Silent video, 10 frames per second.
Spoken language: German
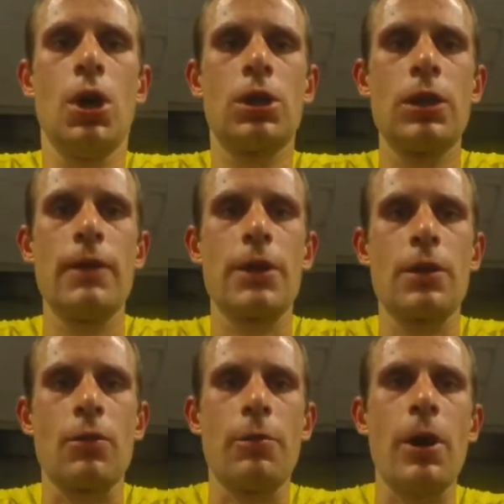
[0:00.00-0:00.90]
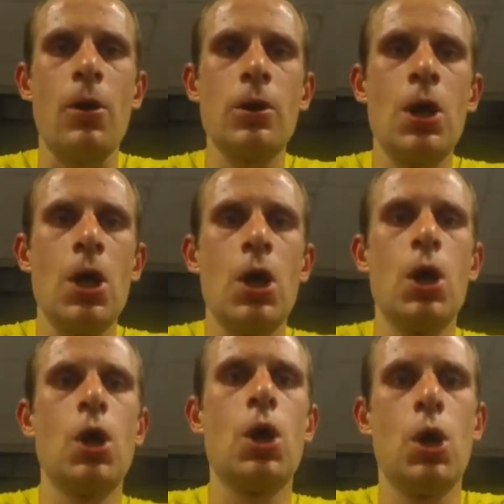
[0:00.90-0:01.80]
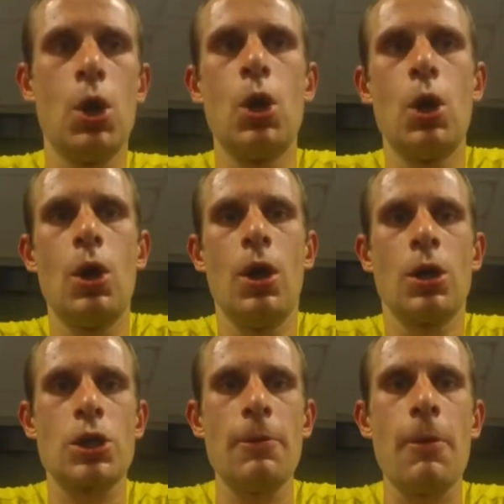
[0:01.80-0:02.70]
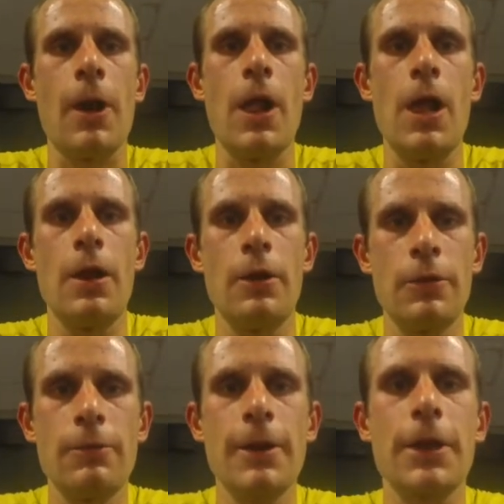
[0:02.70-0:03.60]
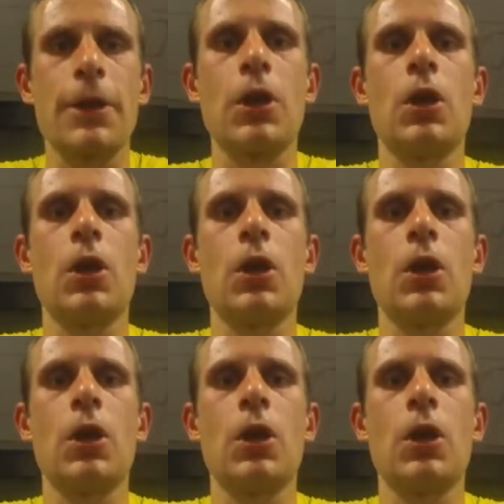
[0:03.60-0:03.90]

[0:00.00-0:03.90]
Die werde ich jetzt auch brauchen. Schauen wir mal, wie es weitergeht.